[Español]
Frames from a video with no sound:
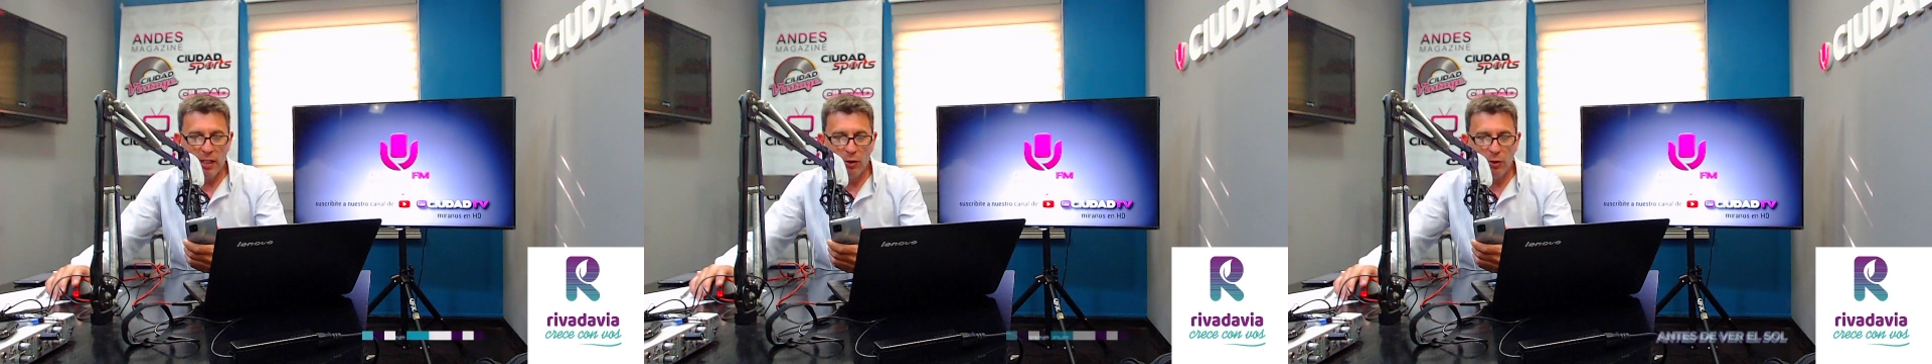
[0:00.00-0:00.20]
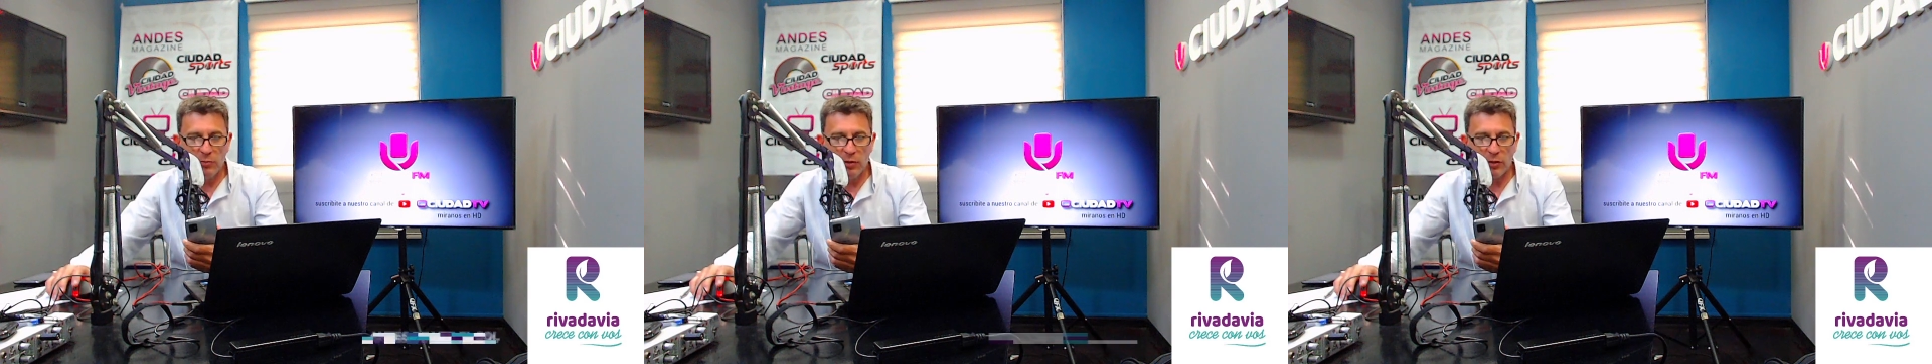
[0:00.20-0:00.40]

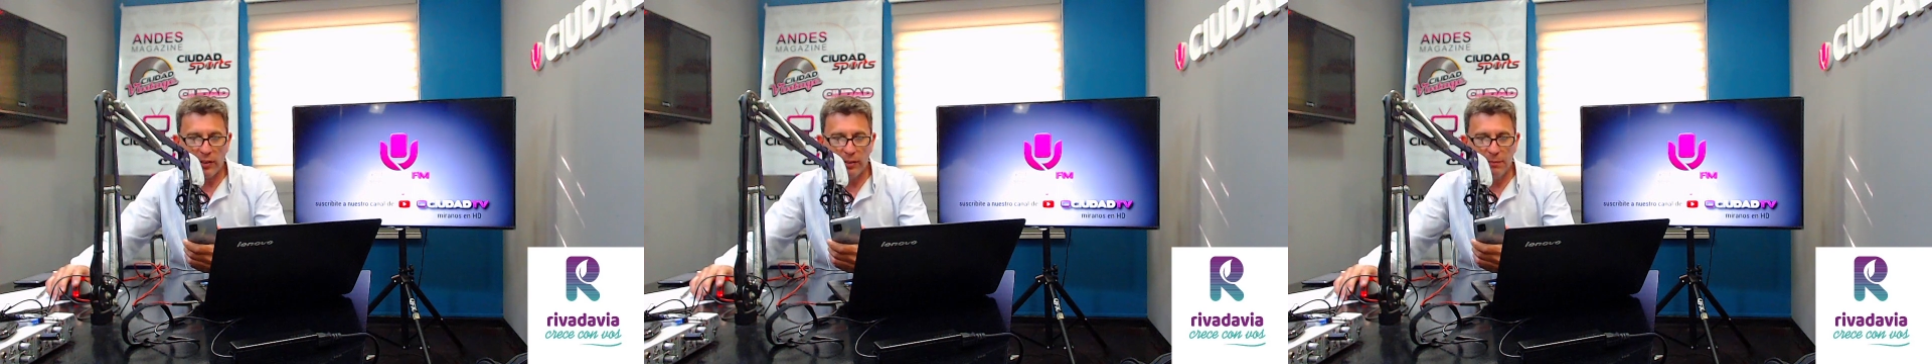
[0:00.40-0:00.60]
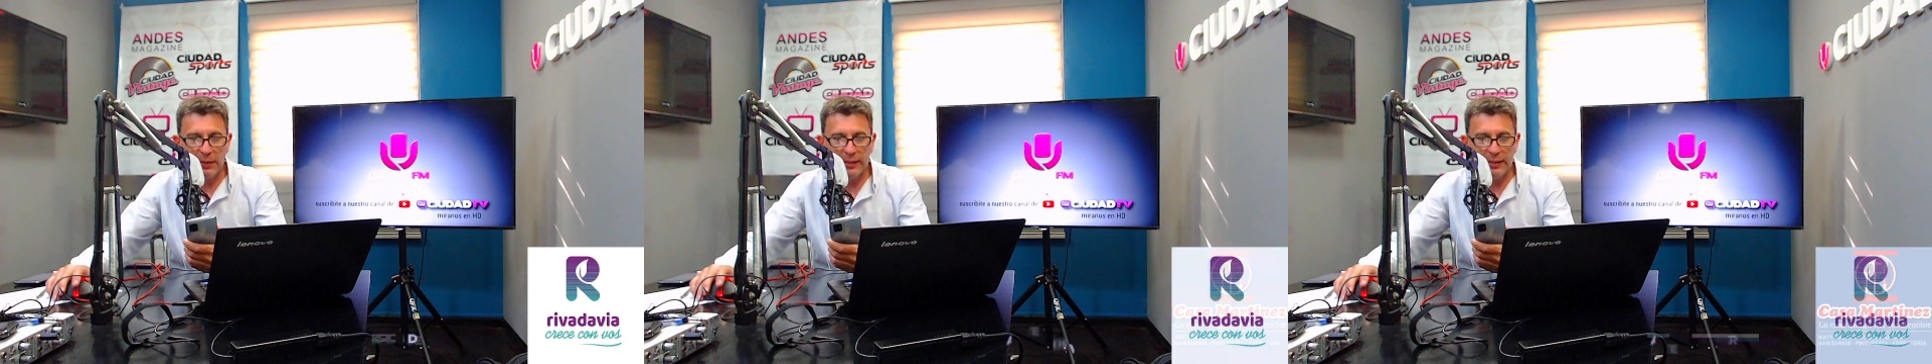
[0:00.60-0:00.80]
alumno
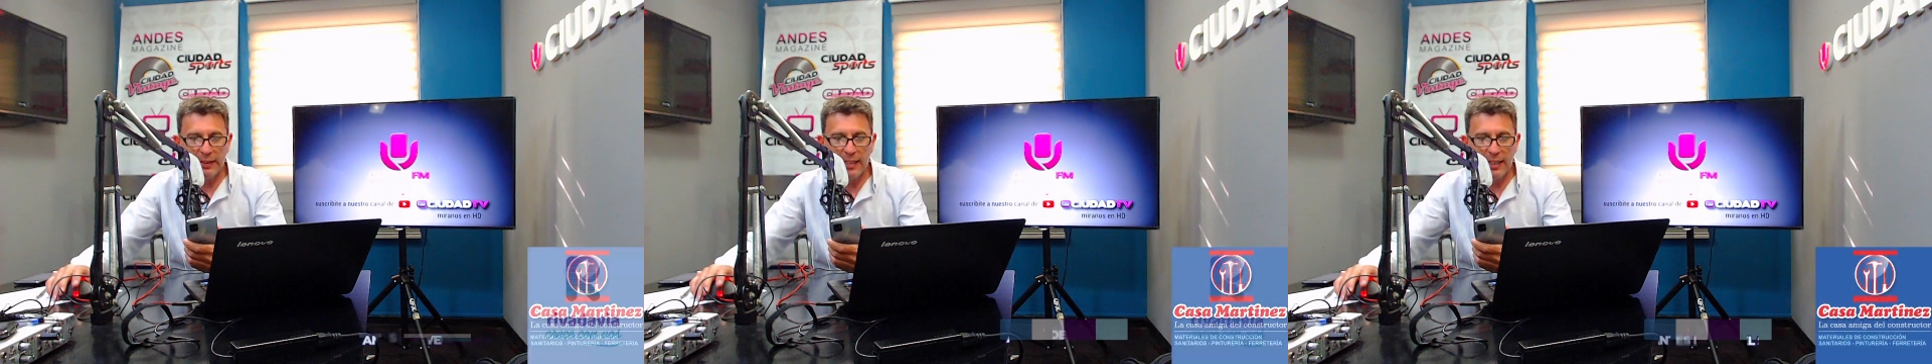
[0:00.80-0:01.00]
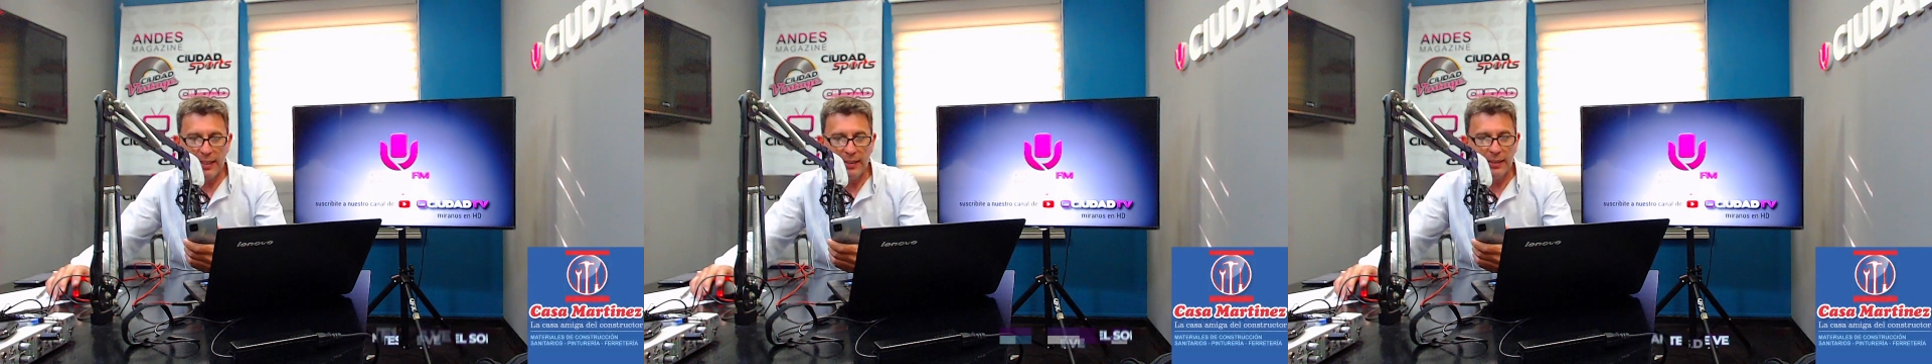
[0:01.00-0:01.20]

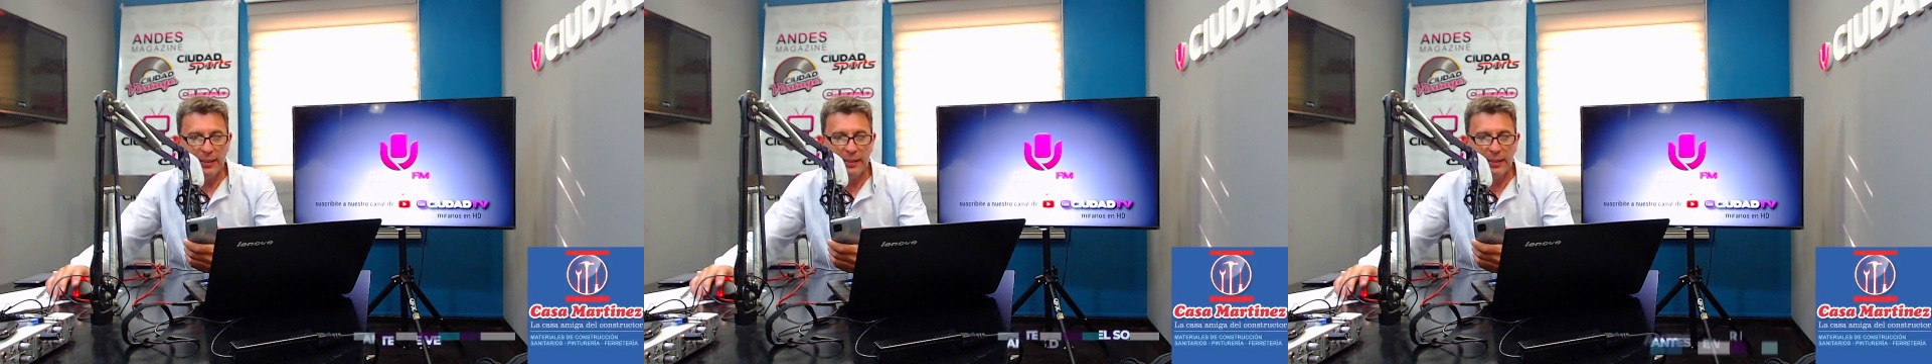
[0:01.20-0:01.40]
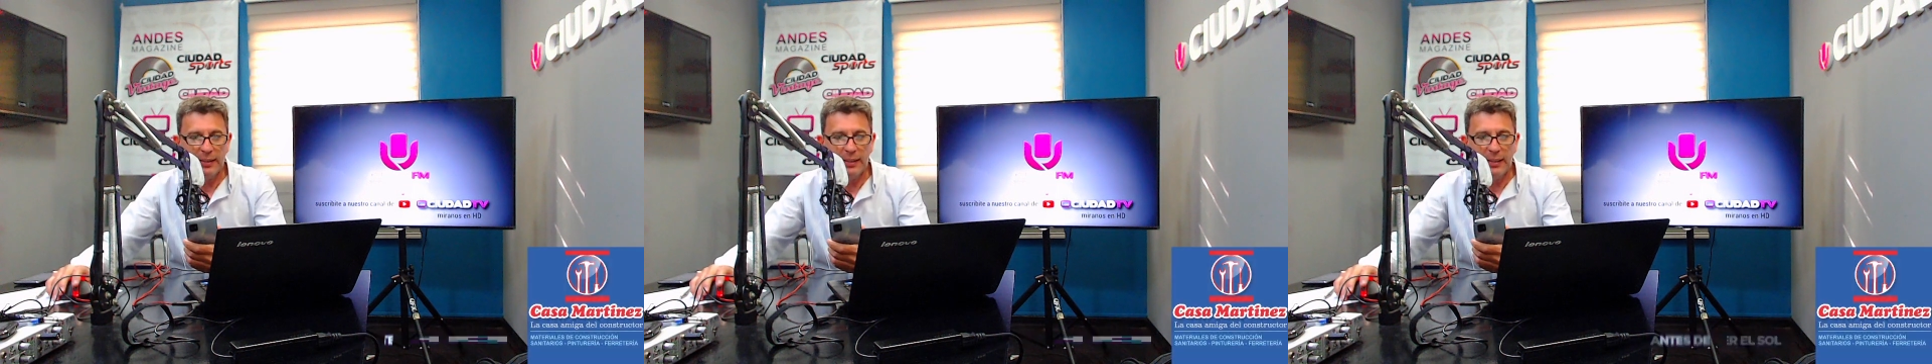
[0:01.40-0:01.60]
repetirá
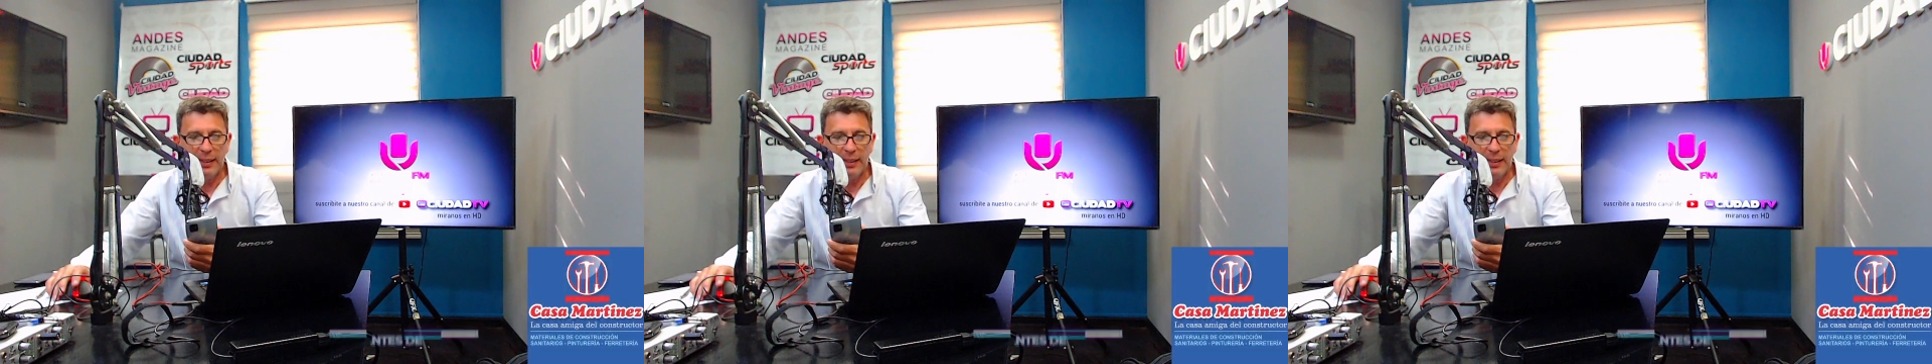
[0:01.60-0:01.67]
